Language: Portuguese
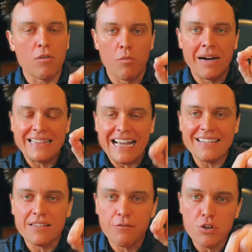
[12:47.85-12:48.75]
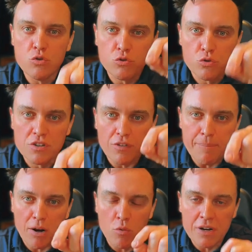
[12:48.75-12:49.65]
eu vou mandar esse vídeo exclusivo
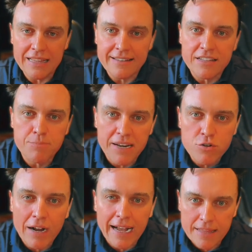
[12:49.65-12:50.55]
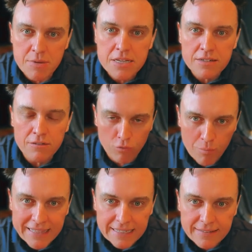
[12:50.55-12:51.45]
lá para a comunidade da Esperandio Academy
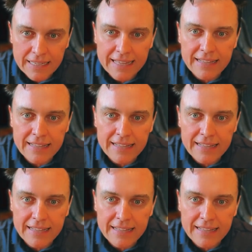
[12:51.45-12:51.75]
vou mandar assim.